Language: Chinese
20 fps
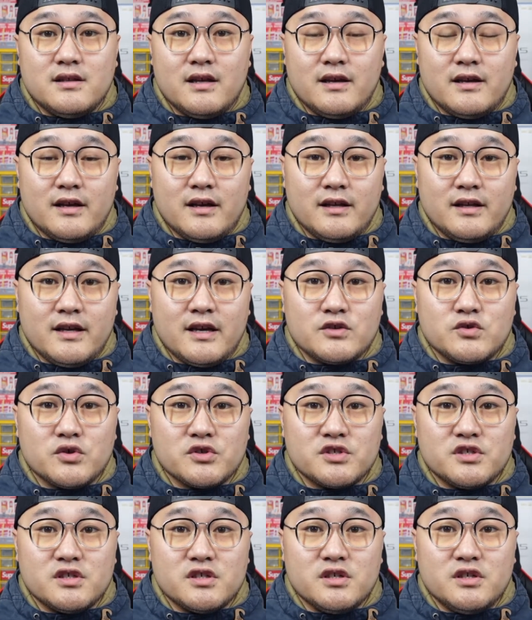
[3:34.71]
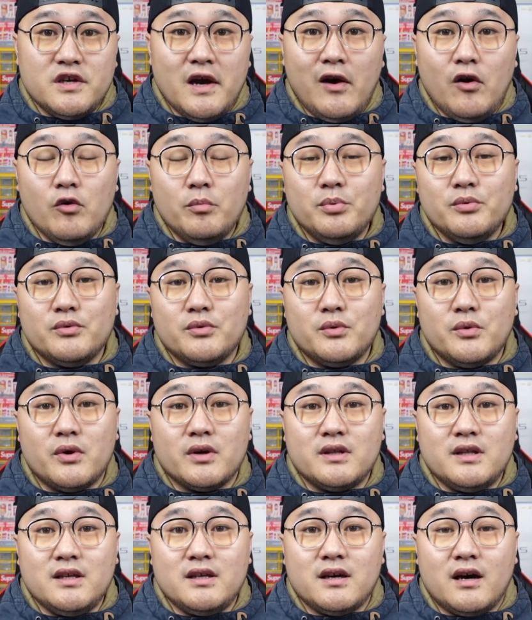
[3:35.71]
呃，应该说是腰部落
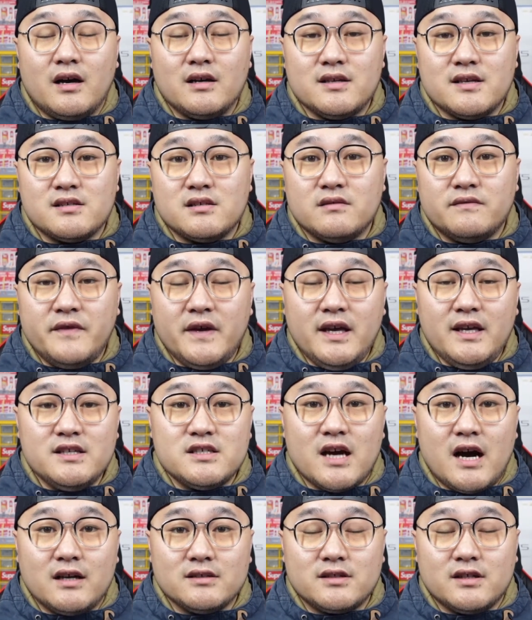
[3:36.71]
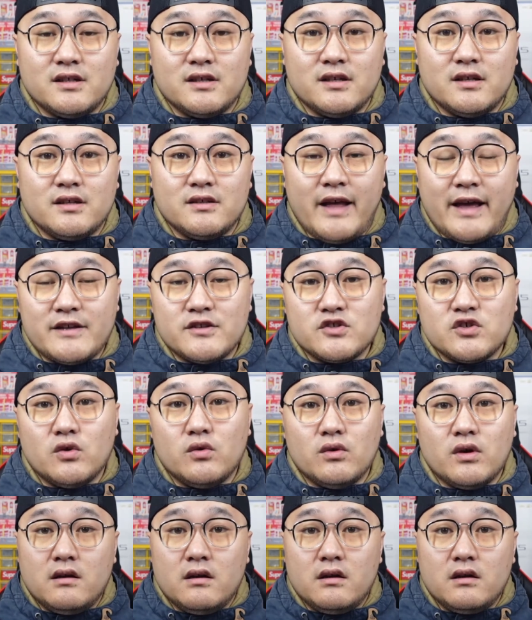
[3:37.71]
地啊，也是非常的难
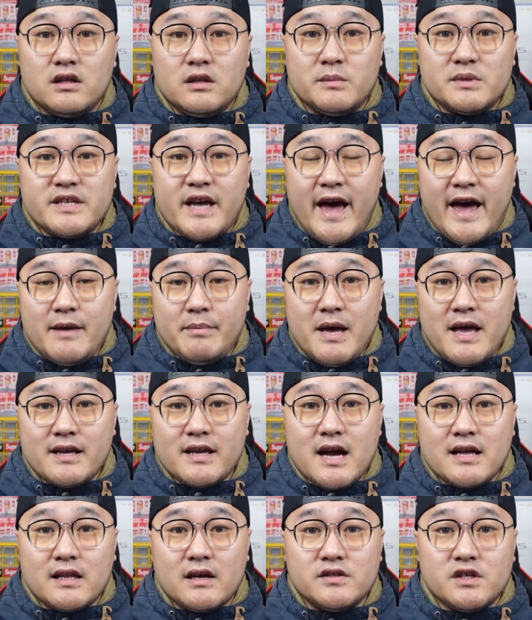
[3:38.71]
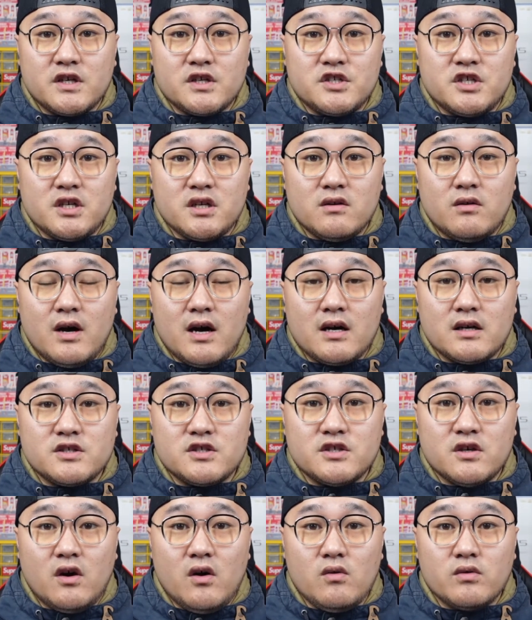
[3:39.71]
受啊。那么裁判看到这个情况
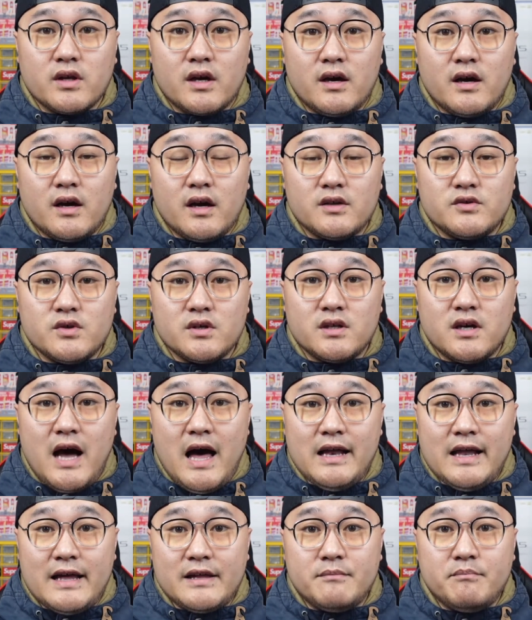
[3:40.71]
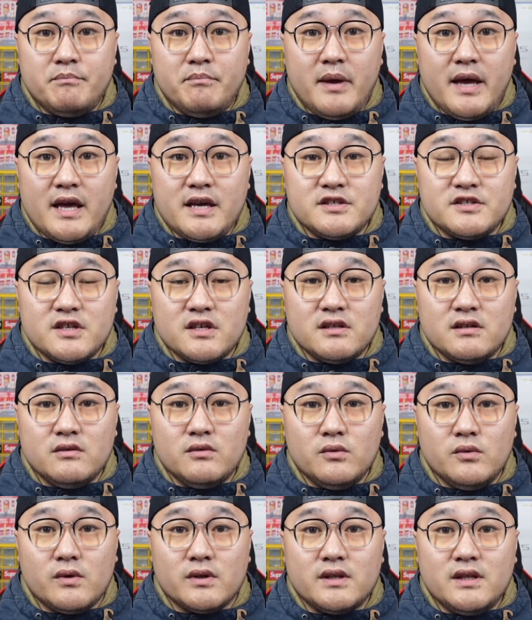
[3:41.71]
之后呢，啊，觉得阿兰背身
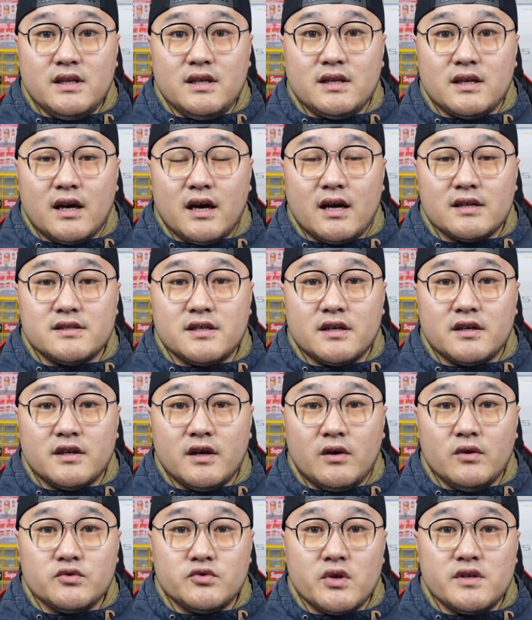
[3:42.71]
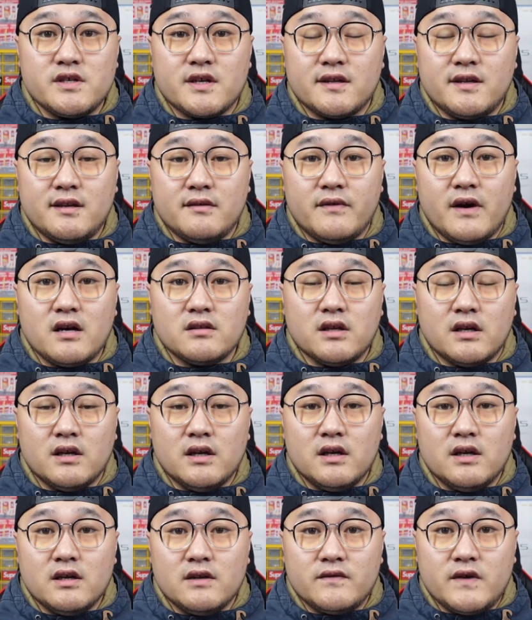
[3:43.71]
落地哈，这个腰椎这个地方呢，
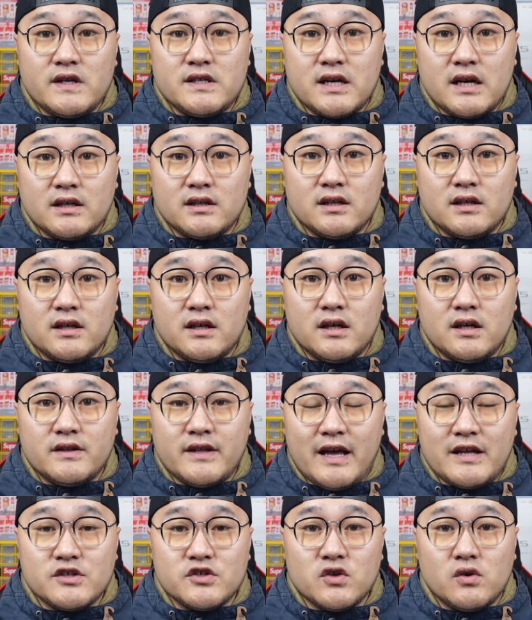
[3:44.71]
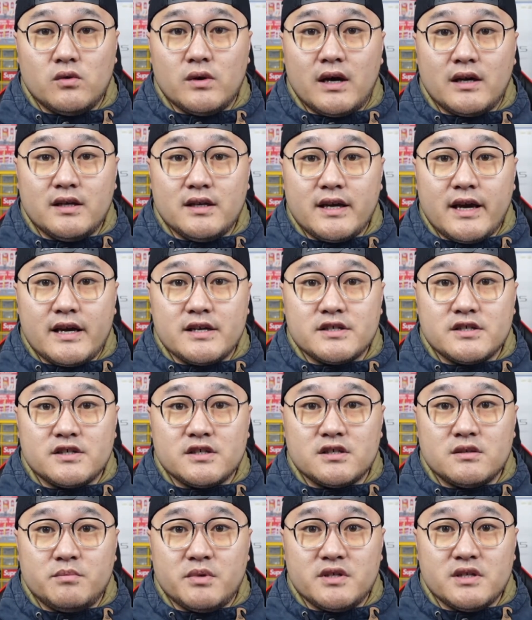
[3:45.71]
非常的难受啊，应该
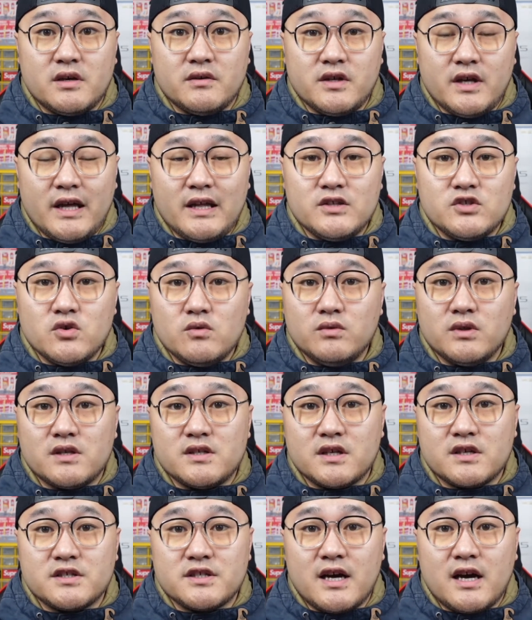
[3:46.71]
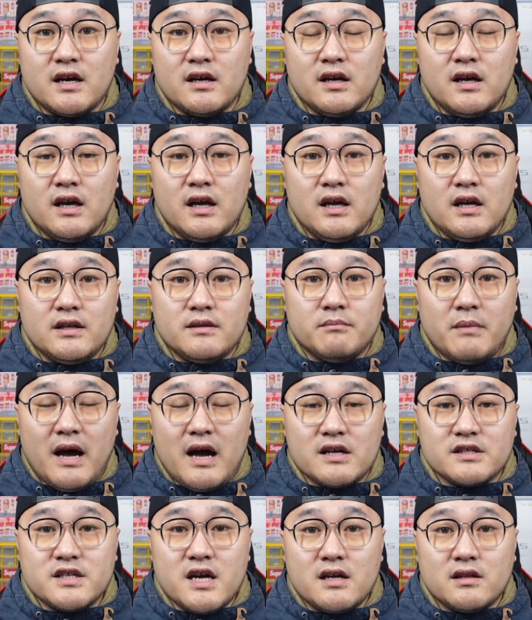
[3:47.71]
是比较严重的这个伤。
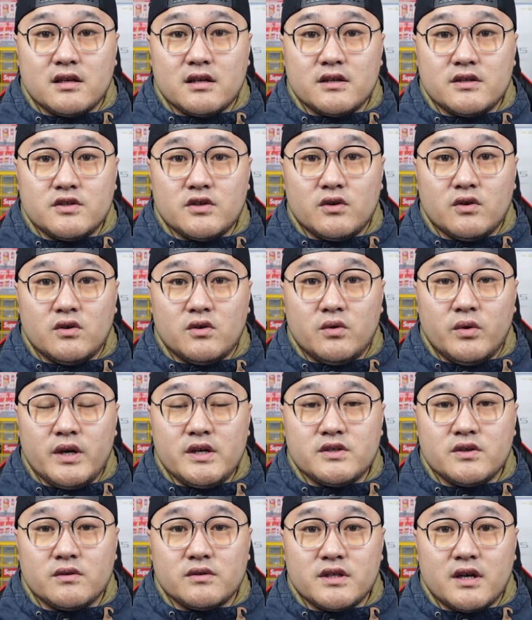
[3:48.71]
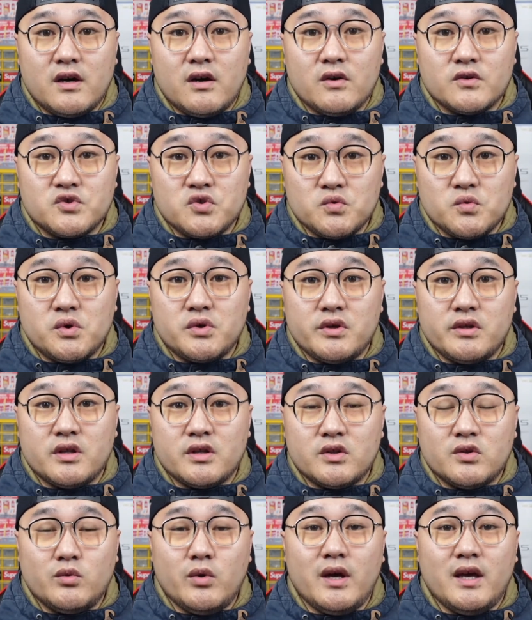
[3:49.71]
马上呢就挥手叫中国队的
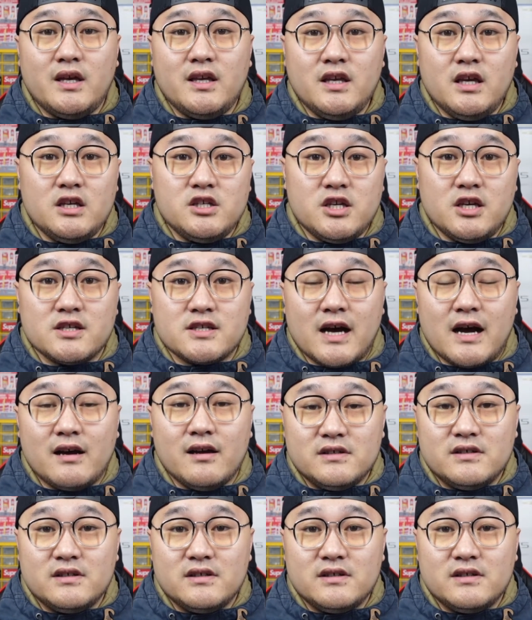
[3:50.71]
队医进场。